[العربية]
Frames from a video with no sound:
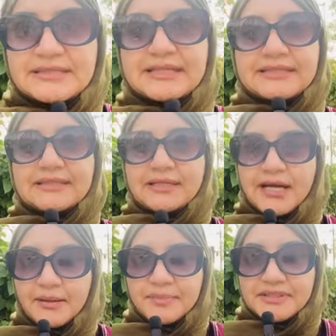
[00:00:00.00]
إذا كنت
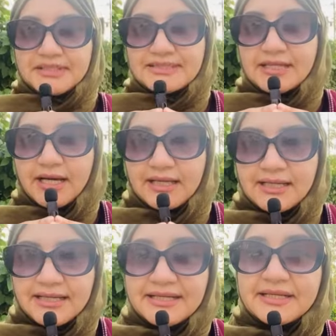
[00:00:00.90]
حابة تحسي
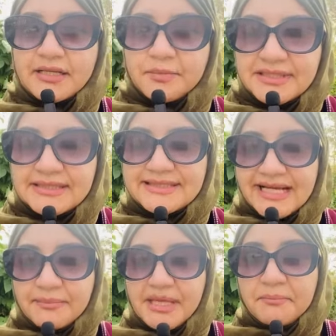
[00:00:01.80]
حالك إنك عملتي
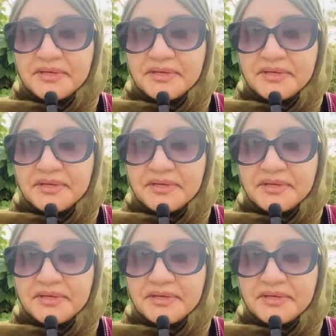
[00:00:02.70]
تكميم